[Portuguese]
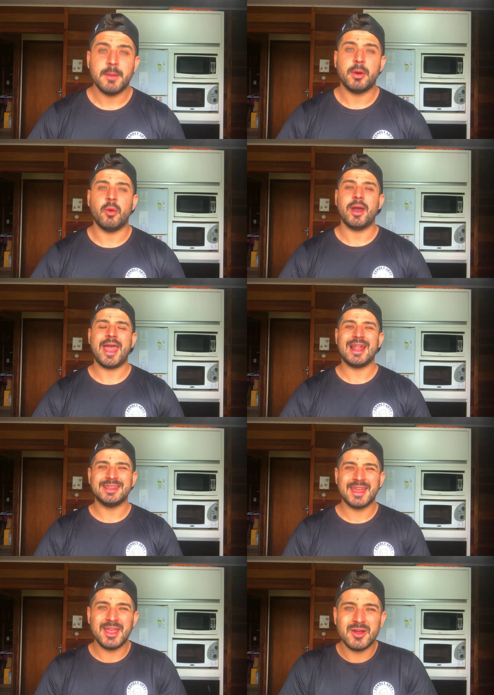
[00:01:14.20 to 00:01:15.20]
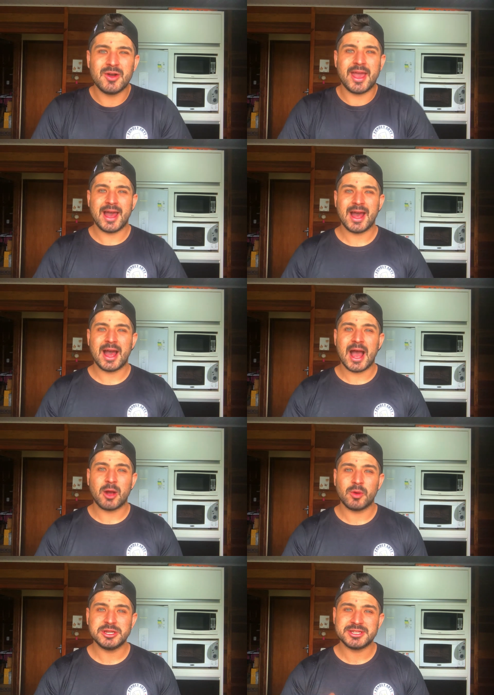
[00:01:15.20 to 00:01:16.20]
Bom, ela tem é a, a,
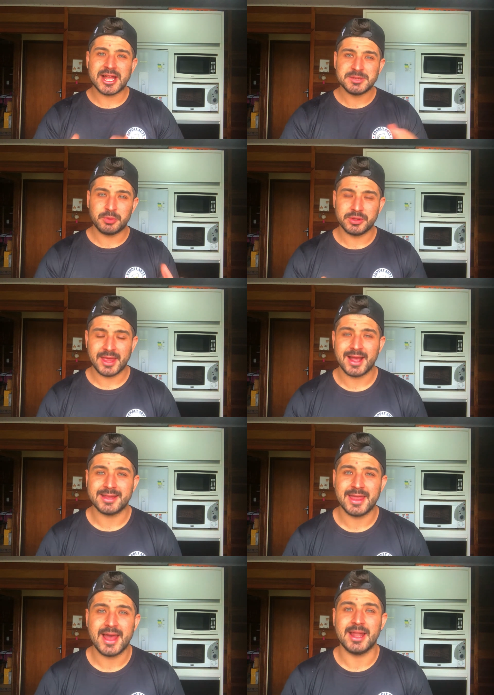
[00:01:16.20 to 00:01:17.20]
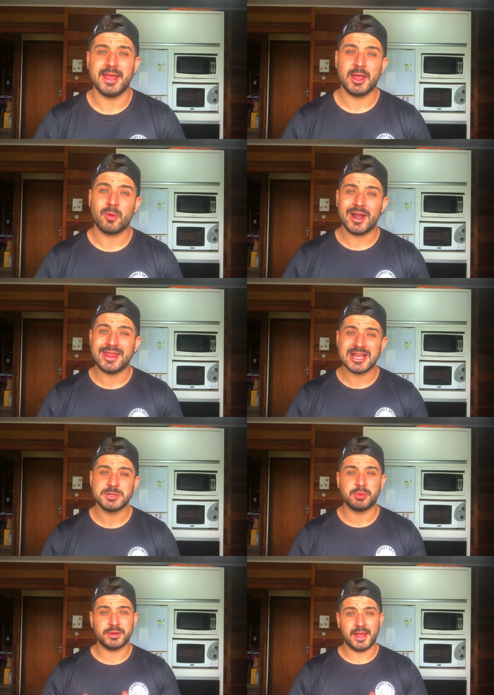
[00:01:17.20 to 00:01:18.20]
quantidade proteica dela e qualidade
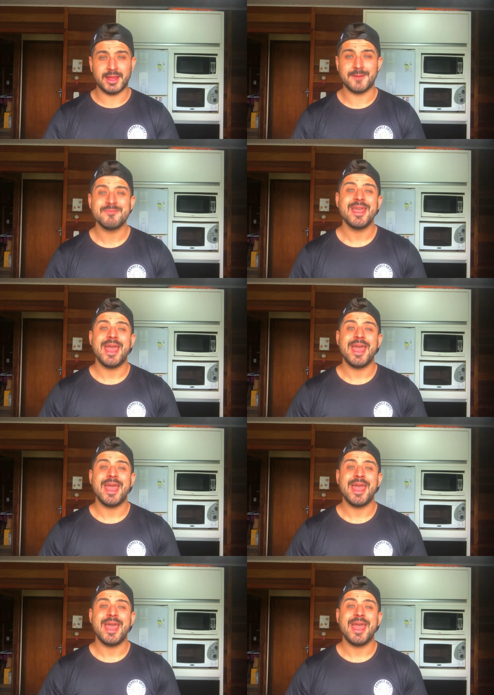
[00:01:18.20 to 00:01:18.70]
de proteína,